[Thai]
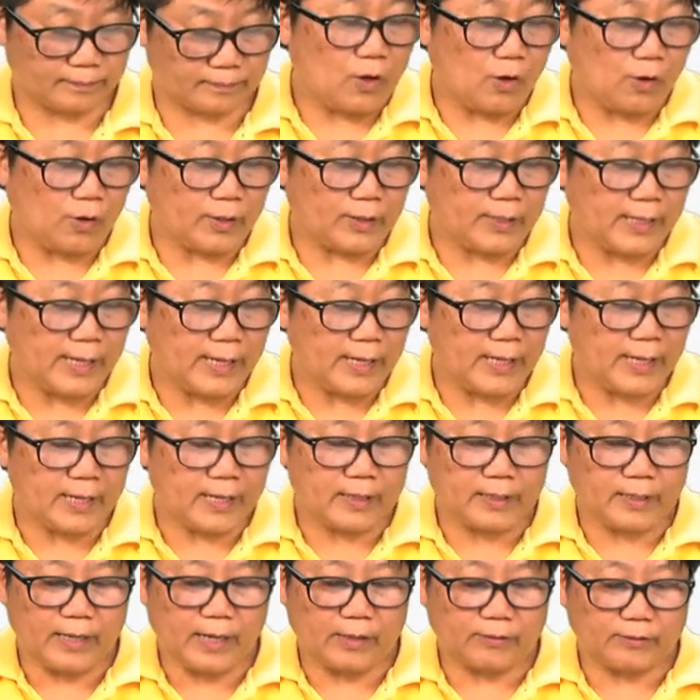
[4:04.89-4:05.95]
โดยที่
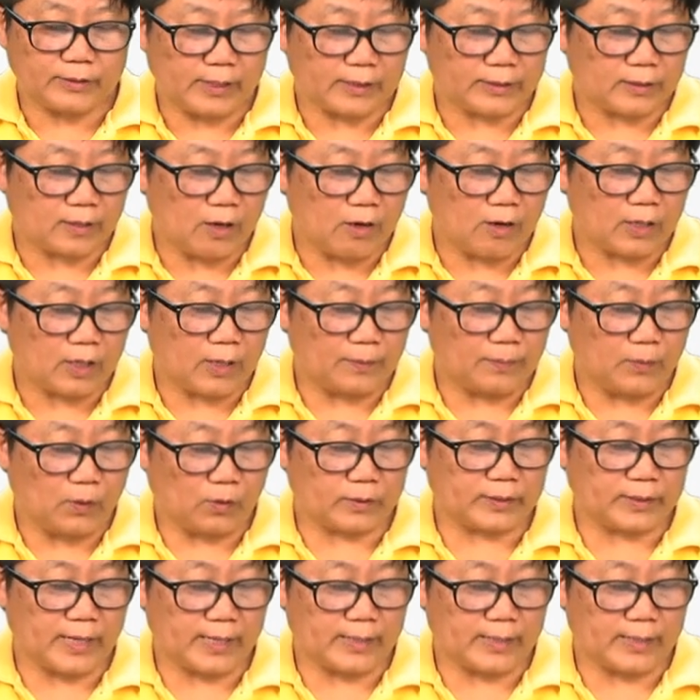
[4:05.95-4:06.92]
เราจะต้องกำหนด